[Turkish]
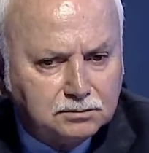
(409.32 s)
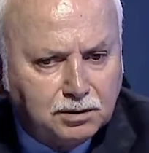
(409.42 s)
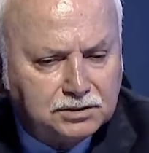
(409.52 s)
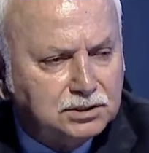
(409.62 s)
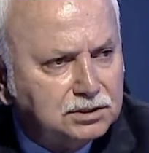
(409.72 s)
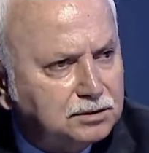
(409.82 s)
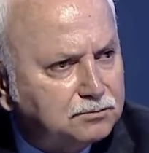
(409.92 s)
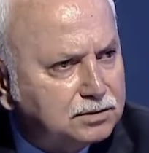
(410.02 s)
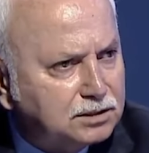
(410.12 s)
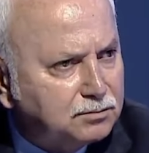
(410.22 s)
bahçe
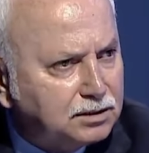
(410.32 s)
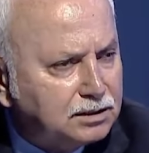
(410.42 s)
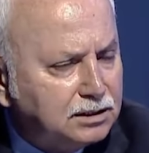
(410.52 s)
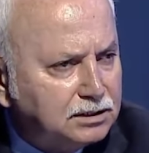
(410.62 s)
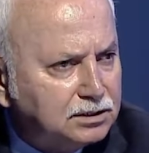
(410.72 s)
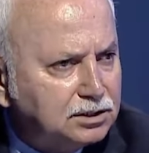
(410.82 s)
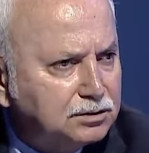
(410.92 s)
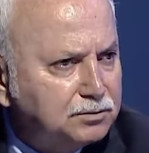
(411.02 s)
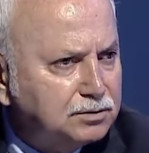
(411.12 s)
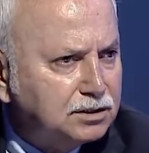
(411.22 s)
temizleme
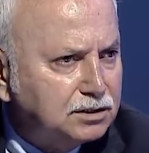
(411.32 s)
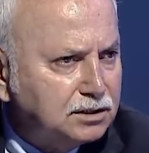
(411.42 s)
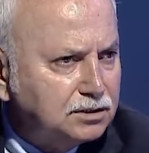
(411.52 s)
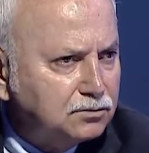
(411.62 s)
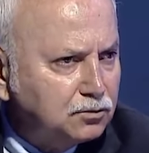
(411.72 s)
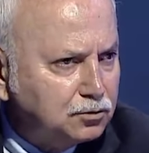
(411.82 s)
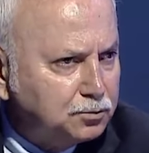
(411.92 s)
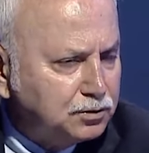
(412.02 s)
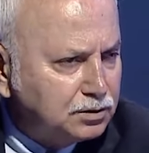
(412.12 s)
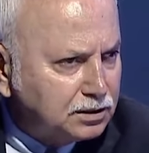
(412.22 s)
iki bin liradan
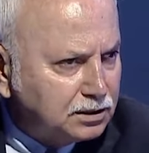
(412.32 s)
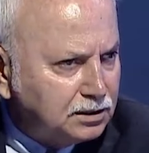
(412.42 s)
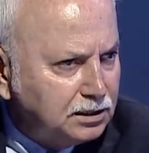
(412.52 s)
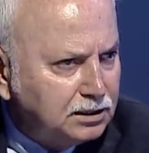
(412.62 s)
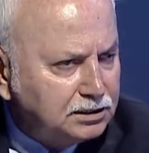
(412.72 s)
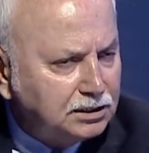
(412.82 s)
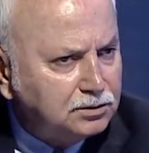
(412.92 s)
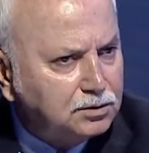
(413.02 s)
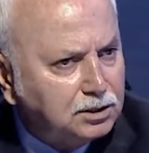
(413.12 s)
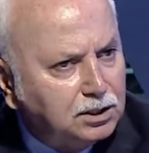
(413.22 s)
dört bin lira.
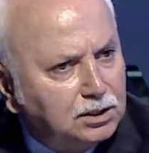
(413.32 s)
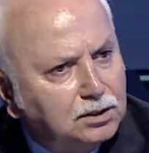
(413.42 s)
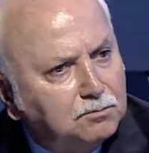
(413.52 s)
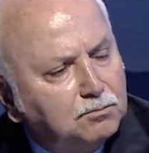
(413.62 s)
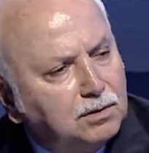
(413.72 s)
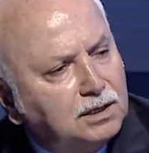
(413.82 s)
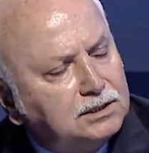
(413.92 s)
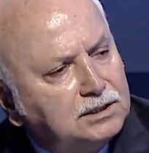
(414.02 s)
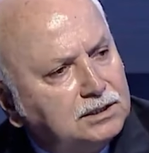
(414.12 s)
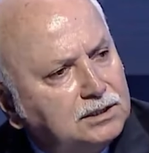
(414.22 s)
Yani
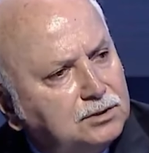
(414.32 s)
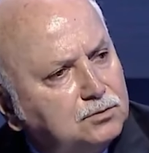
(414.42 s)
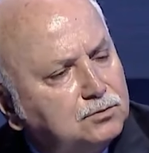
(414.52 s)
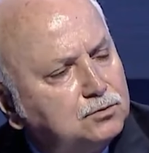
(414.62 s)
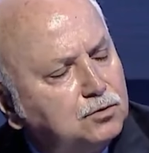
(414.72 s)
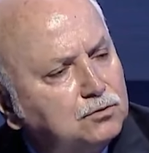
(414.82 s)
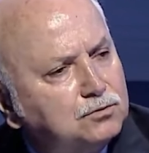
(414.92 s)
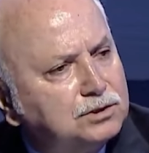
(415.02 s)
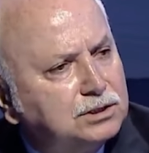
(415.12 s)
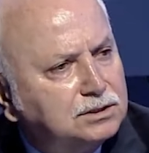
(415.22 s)
maliyetlerin çok
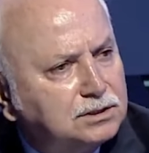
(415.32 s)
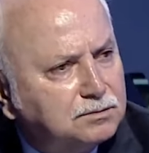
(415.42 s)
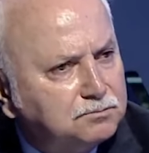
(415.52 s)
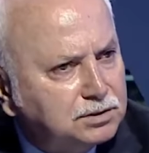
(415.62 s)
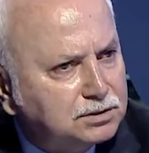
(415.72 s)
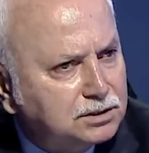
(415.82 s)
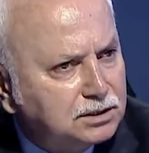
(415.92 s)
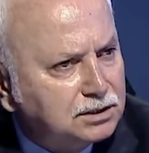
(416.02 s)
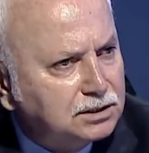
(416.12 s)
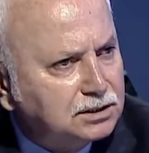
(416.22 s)
üzerinde bir
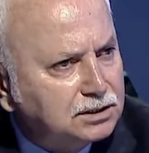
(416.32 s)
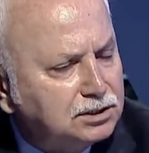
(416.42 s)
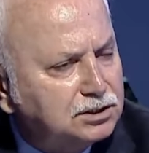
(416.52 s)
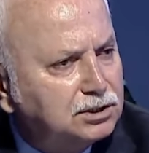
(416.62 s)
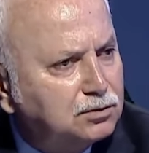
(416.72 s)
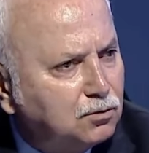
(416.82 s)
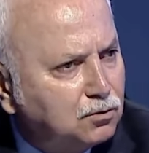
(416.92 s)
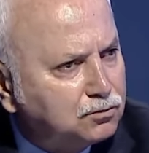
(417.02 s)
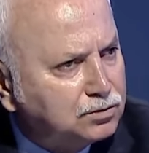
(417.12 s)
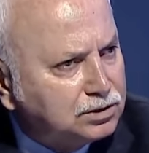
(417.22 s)
e, gideri
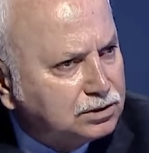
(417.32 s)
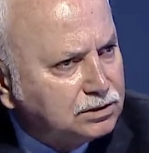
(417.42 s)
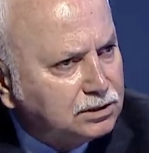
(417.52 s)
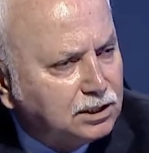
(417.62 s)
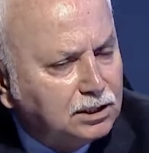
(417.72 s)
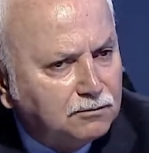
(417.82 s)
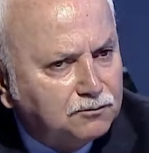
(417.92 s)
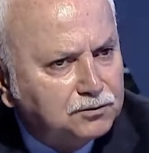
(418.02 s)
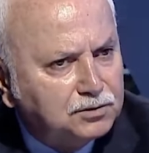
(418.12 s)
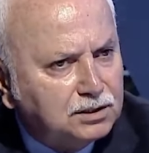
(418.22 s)
olduğu için
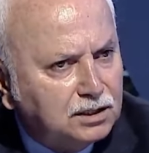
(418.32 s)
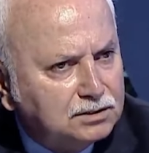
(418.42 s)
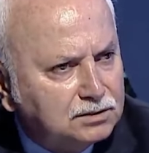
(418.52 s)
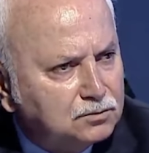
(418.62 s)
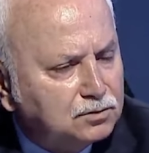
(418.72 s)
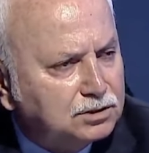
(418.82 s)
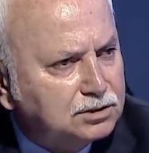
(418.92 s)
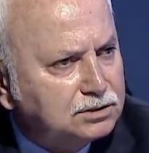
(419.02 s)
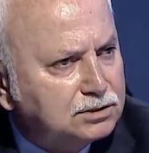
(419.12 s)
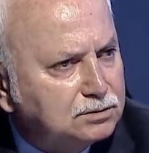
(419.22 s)
fındık artık
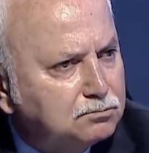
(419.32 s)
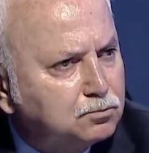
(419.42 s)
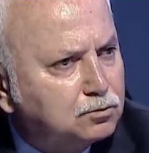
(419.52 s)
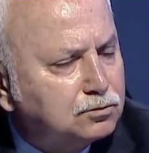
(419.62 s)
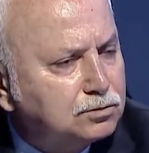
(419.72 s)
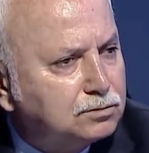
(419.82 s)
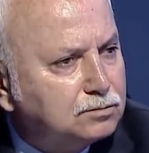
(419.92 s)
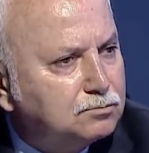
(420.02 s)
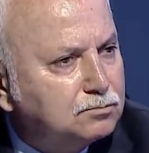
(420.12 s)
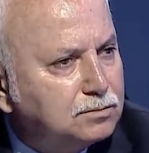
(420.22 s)
üreticiyi mutlu
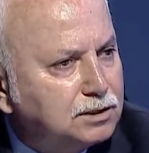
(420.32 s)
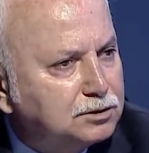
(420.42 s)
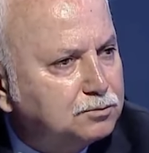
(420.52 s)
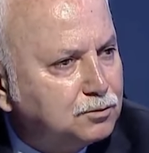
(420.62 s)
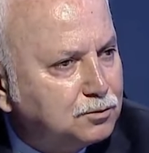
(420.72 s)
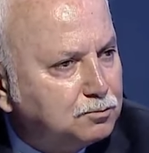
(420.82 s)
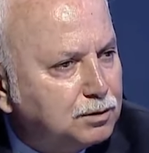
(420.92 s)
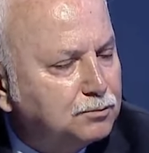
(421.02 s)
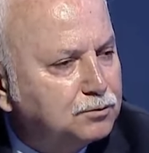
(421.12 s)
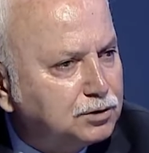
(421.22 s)
etmiyor,
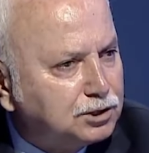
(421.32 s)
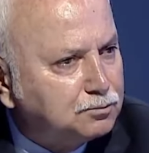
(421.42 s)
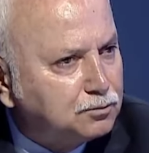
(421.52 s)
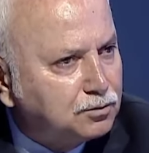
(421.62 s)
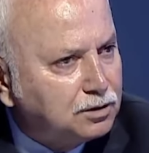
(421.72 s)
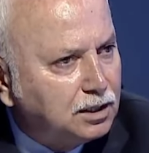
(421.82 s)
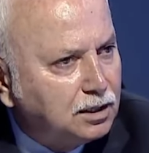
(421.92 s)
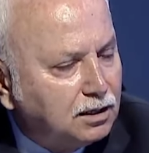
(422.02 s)
memnun evet. etmiyor. Evet.